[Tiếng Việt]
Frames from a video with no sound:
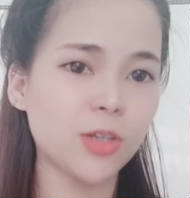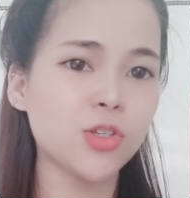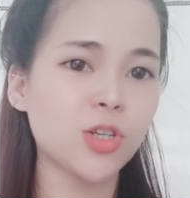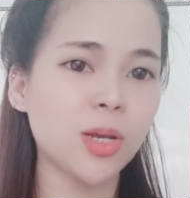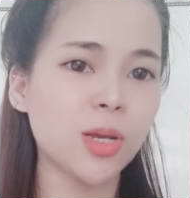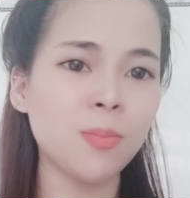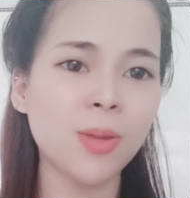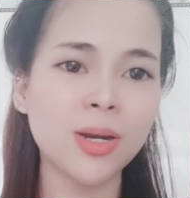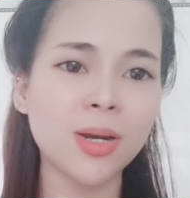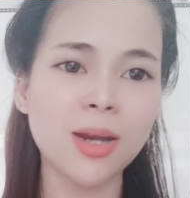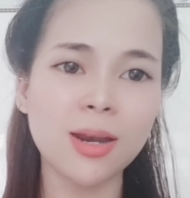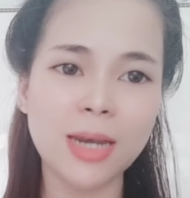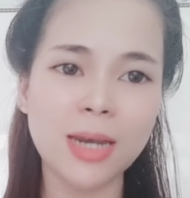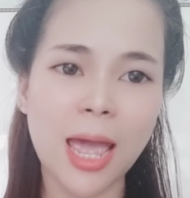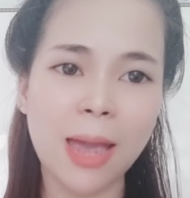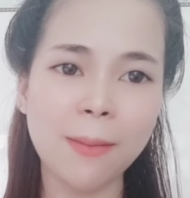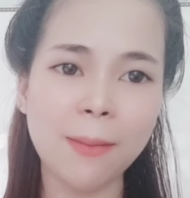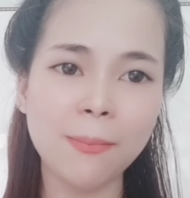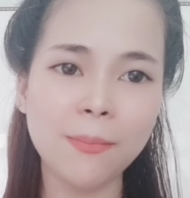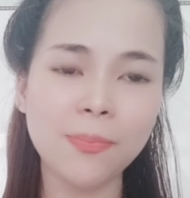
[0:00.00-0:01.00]
một
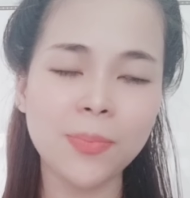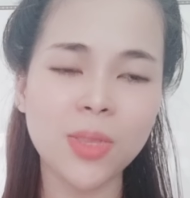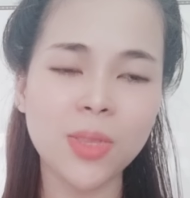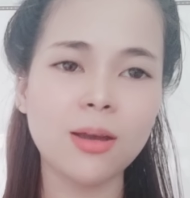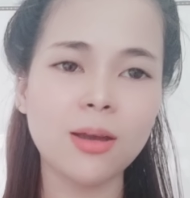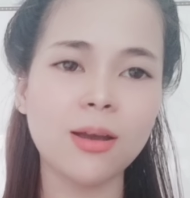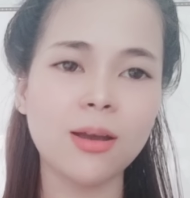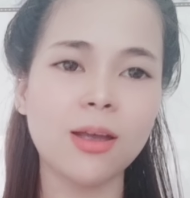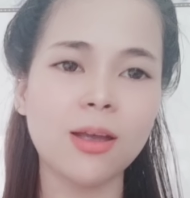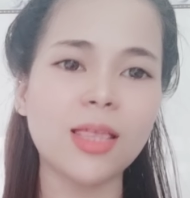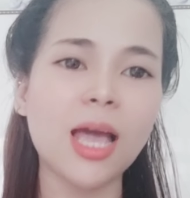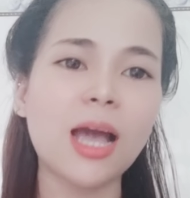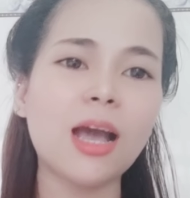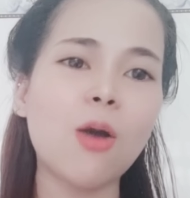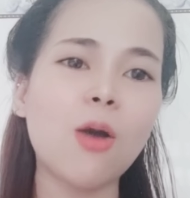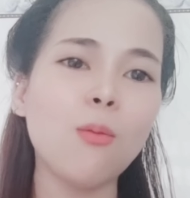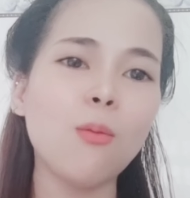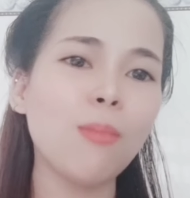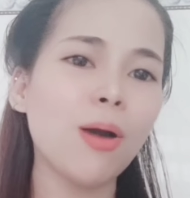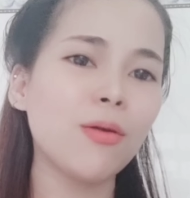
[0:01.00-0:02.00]
cái niềm tin cho
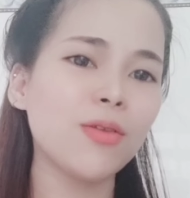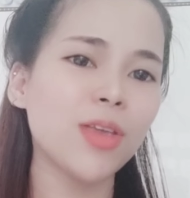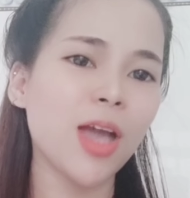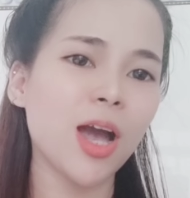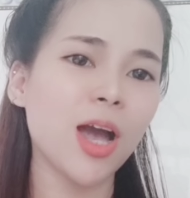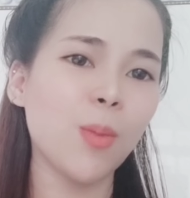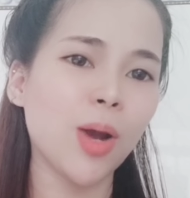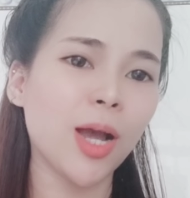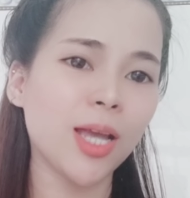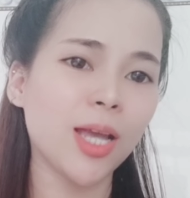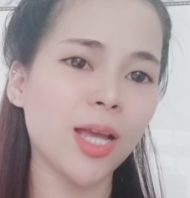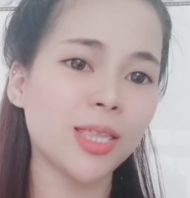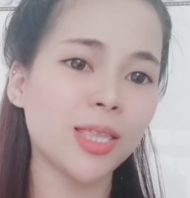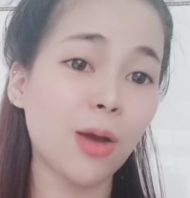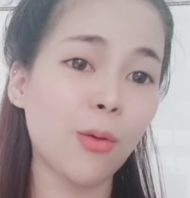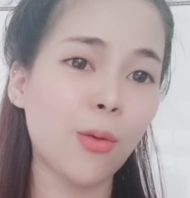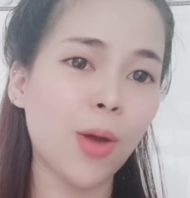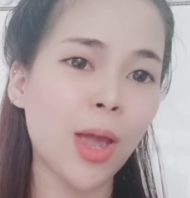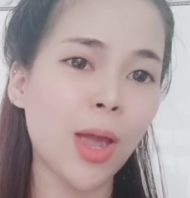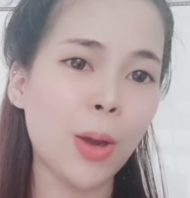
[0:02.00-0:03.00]
tất cả mọi người cũng
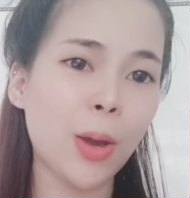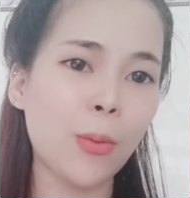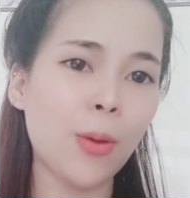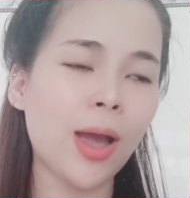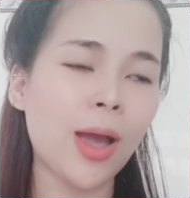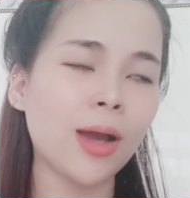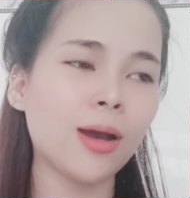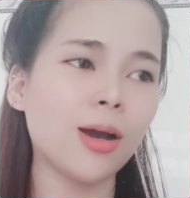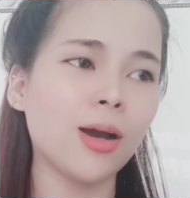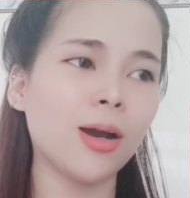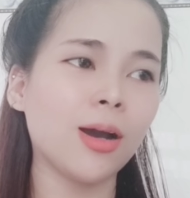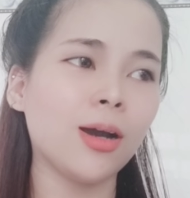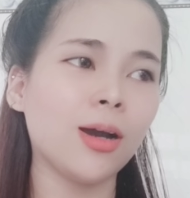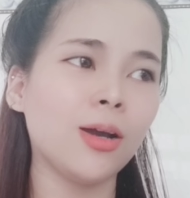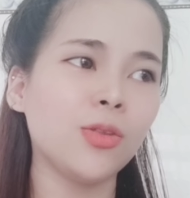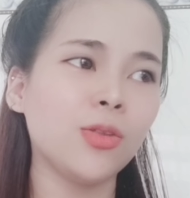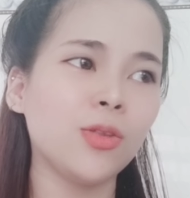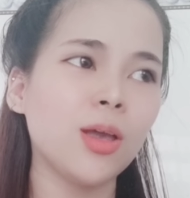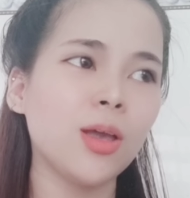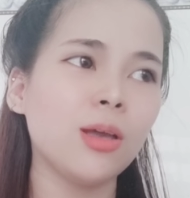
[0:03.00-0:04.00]
giống như là trả
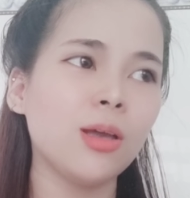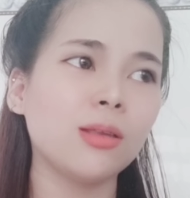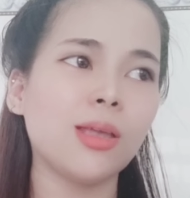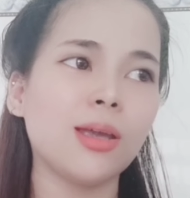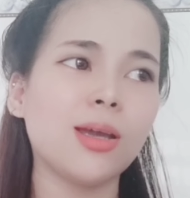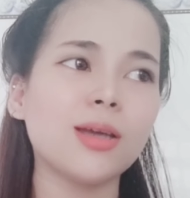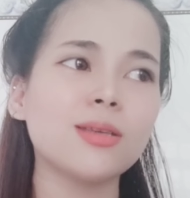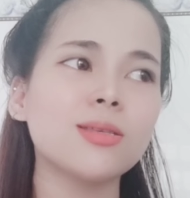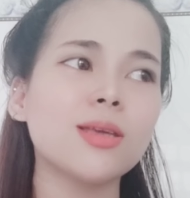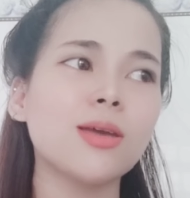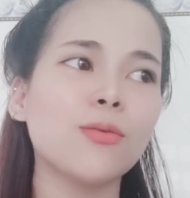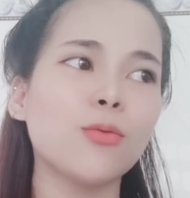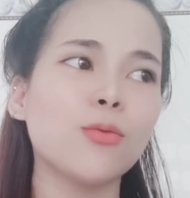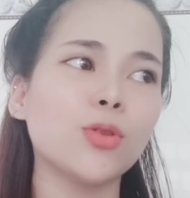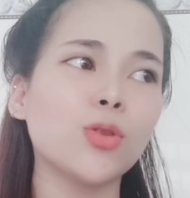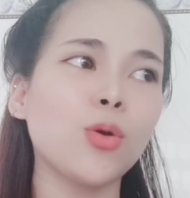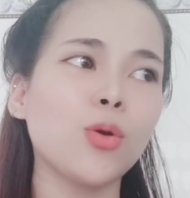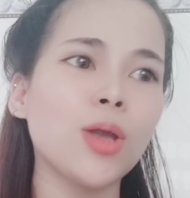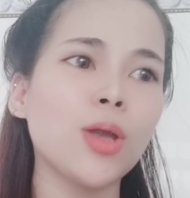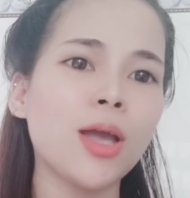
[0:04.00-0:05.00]
lại biết bao nhiêu
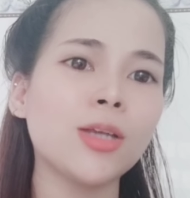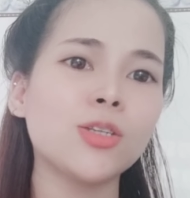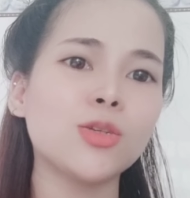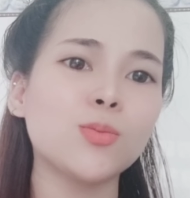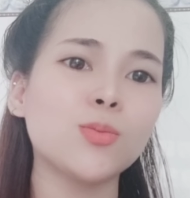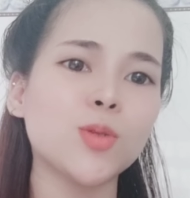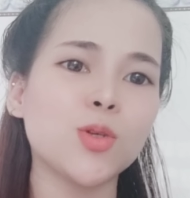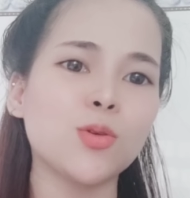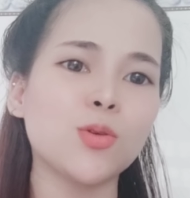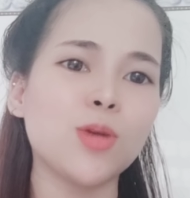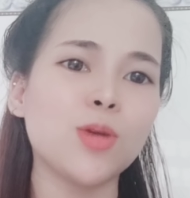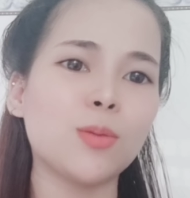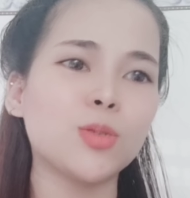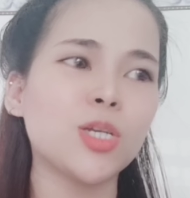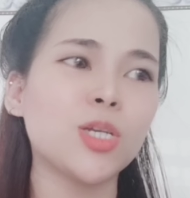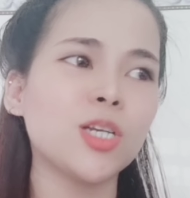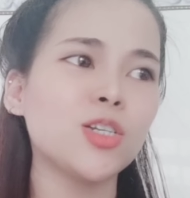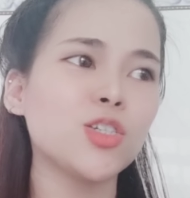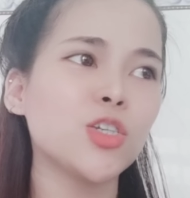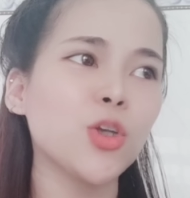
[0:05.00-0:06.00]
cái tuổi hờn mà cô hai
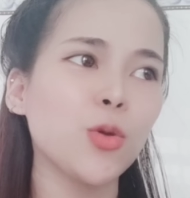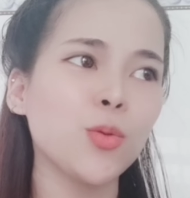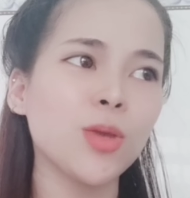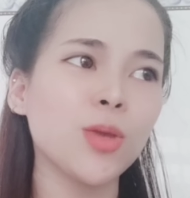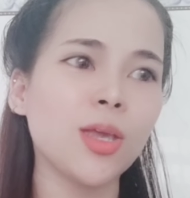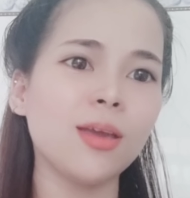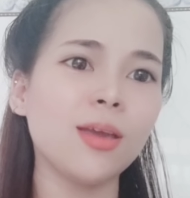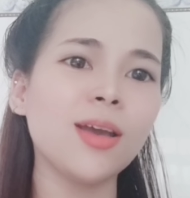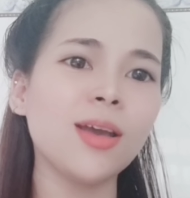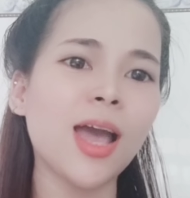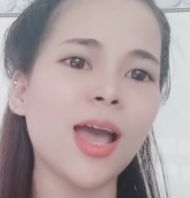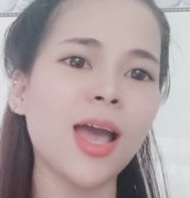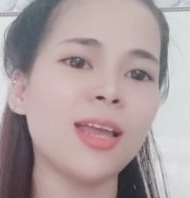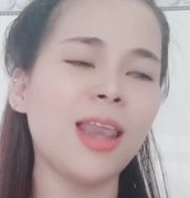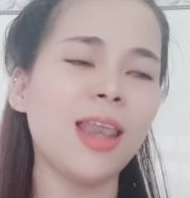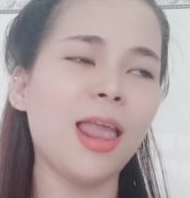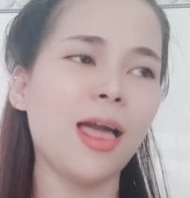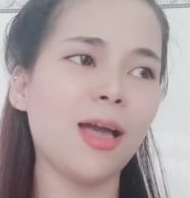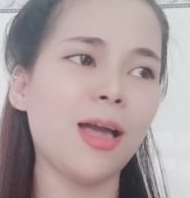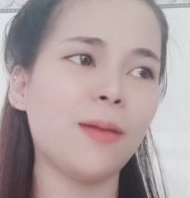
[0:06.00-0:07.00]
phải chịu trong một
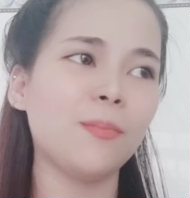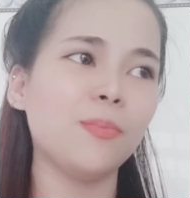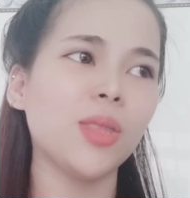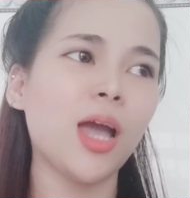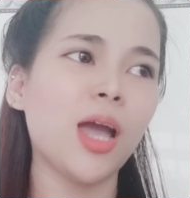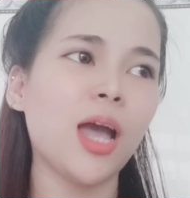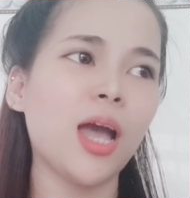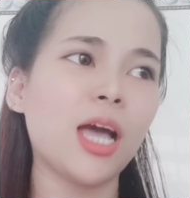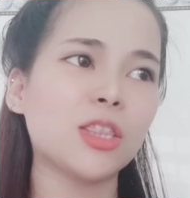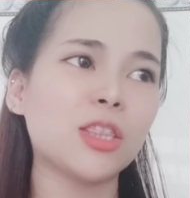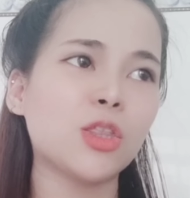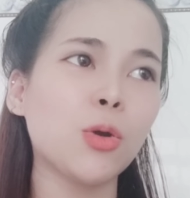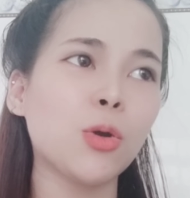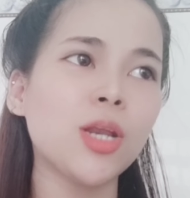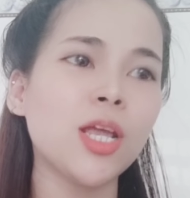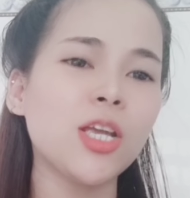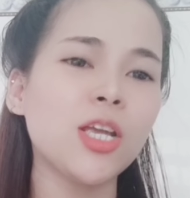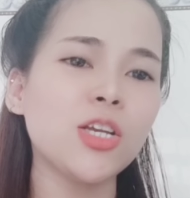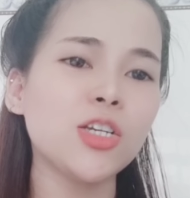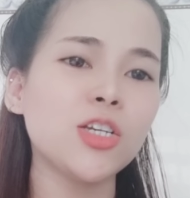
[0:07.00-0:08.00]
khoảng thời gian vừa
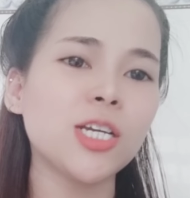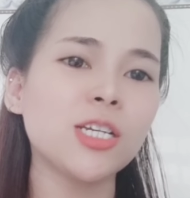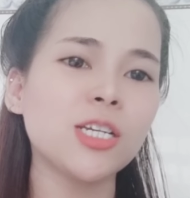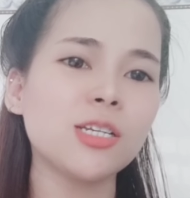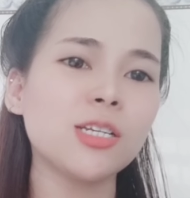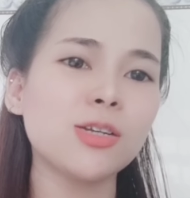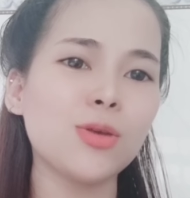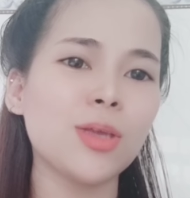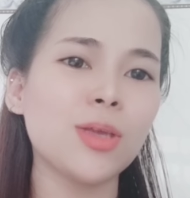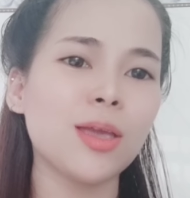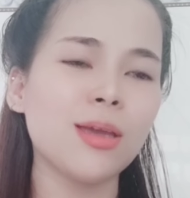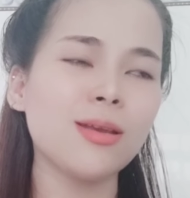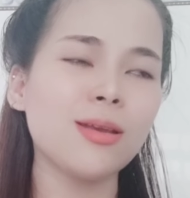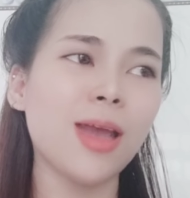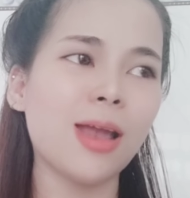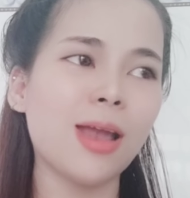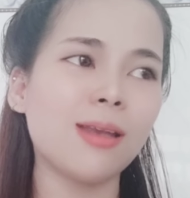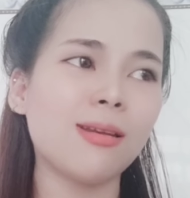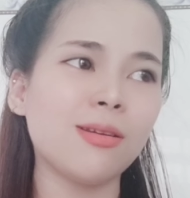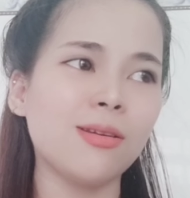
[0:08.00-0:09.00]
qua cũng
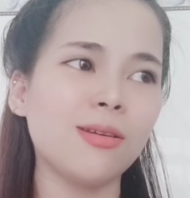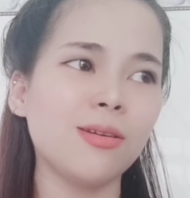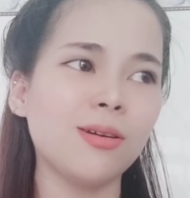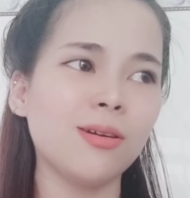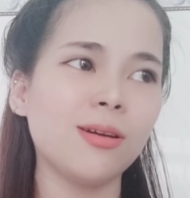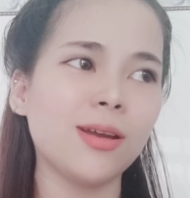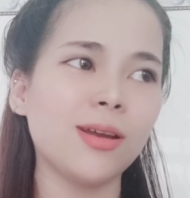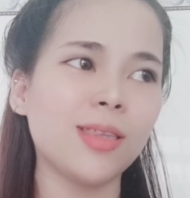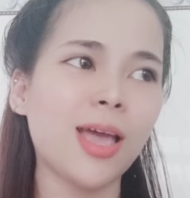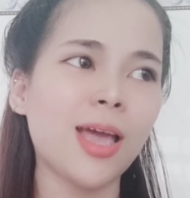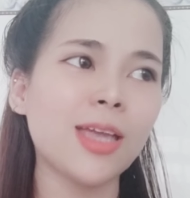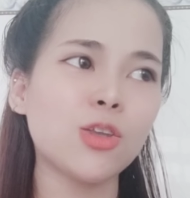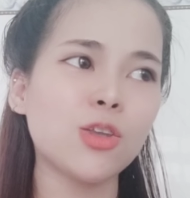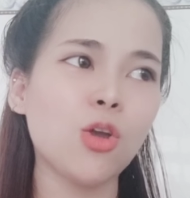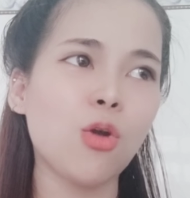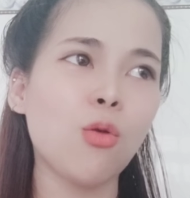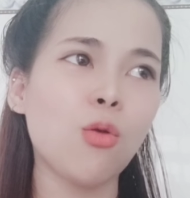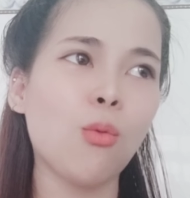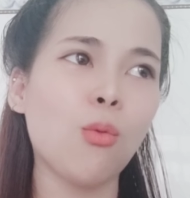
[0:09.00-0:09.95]
sẽ được chứng tỏ